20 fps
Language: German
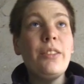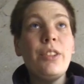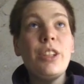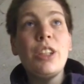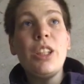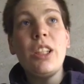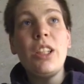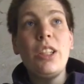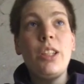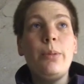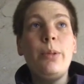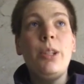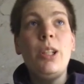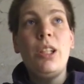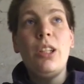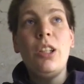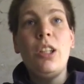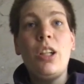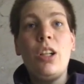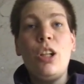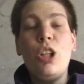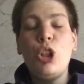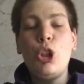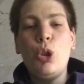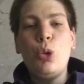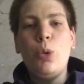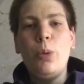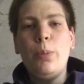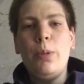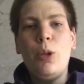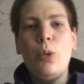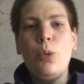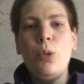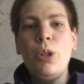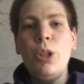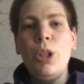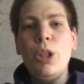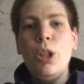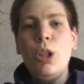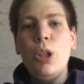Wie gesagt, ich will ja die Garage neu bauen.